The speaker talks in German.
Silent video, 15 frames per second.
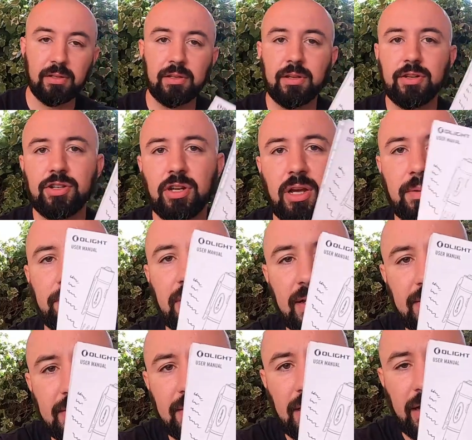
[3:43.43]
der schreibt
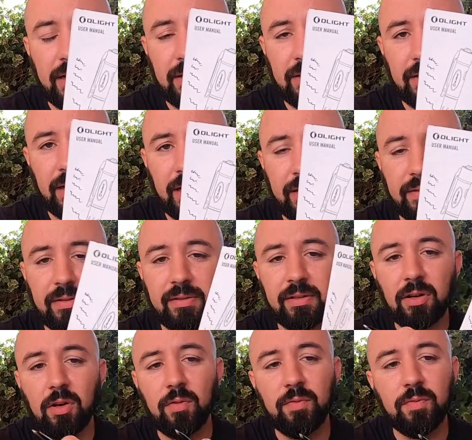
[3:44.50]
Ast rein direkt
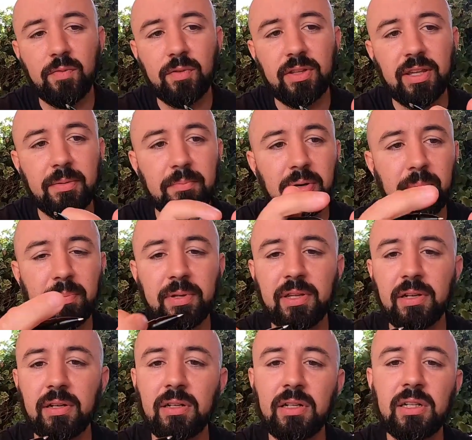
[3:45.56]
auf jedem
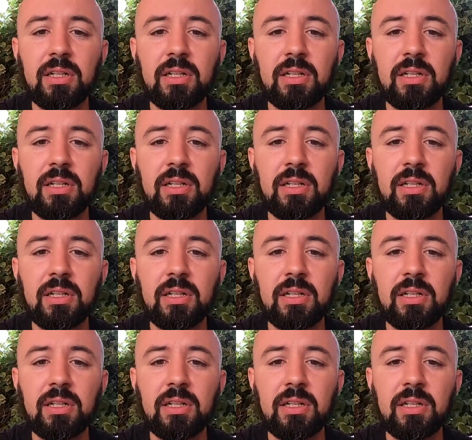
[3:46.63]
Papier.